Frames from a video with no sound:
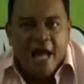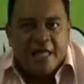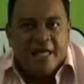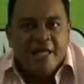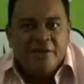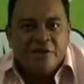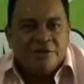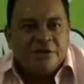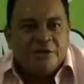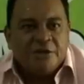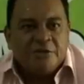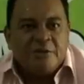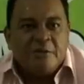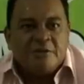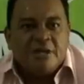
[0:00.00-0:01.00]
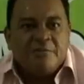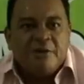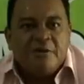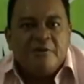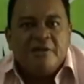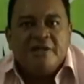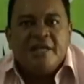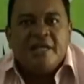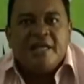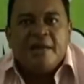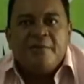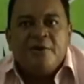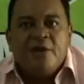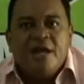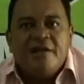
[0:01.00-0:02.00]
aquí nosotros vamos a permitir
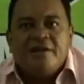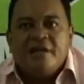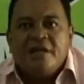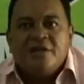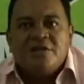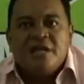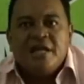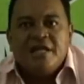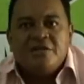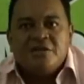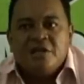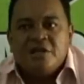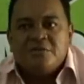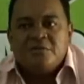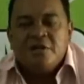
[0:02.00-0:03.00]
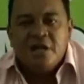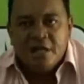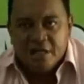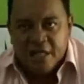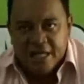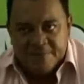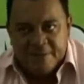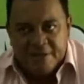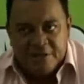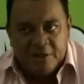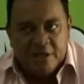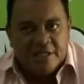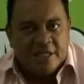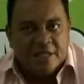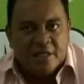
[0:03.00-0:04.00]
que violenten los derechos de, las
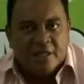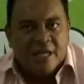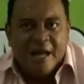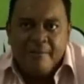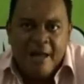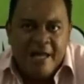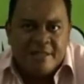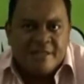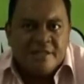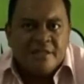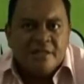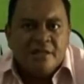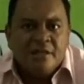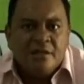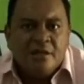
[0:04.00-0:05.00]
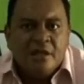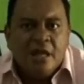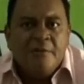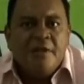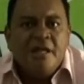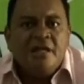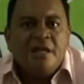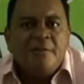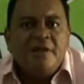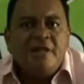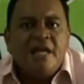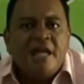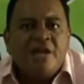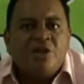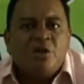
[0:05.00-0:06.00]
personas. Jamás.
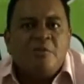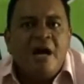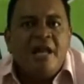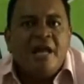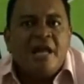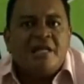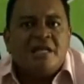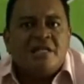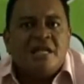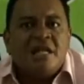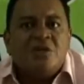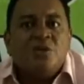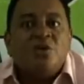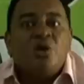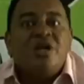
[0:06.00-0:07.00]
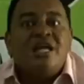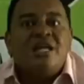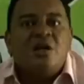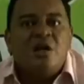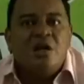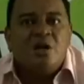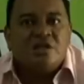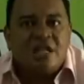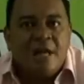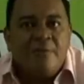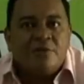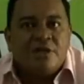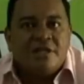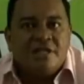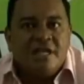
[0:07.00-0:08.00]
Evidentemente hay que tomar cartas en el asunto y, lo
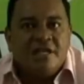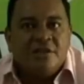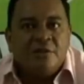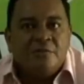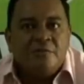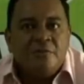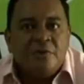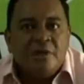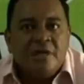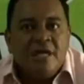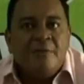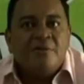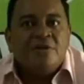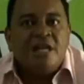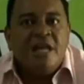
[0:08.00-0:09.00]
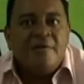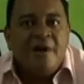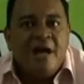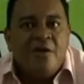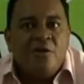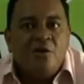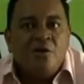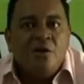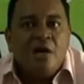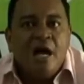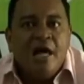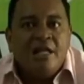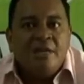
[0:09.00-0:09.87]
estamos haciendo y hemos elevado a